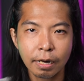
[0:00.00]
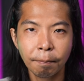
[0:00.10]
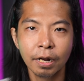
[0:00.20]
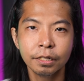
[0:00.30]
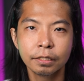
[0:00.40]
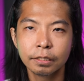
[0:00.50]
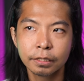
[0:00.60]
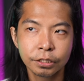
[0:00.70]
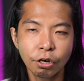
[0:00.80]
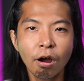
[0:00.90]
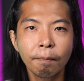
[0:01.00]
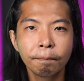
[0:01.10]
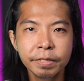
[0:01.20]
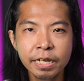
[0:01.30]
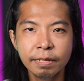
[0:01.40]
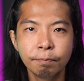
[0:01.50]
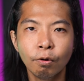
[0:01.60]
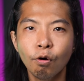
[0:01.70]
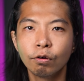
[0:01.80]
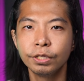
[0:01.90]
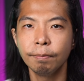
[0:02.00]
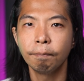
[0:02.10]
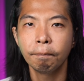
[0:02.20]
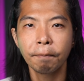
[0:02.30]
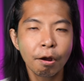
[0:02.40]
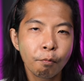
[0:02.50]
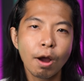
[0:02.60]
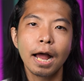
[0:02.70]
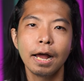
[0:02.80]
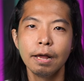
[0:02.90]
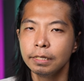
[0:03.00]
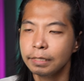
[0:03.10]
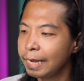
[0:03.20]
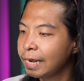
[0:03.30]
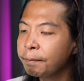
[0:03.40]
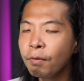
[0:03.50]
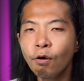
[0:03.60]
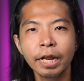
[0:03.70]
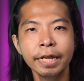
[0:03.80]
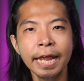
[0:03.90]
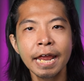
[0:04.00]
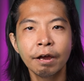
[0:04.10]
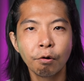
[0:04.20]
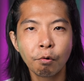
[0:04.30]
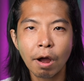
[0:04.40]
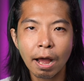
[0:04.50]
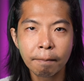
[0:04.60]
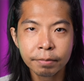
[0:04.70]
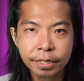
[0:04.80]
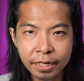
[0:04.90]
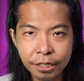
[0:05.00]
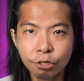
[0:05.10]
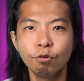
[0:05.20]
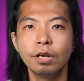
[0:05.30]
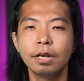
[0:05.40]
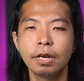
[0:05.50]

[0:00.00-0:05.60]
นาเบิร์ดชอบ20 60 มากกว่า แต่ถ้ามองในแง่ของความยืดหยุ่น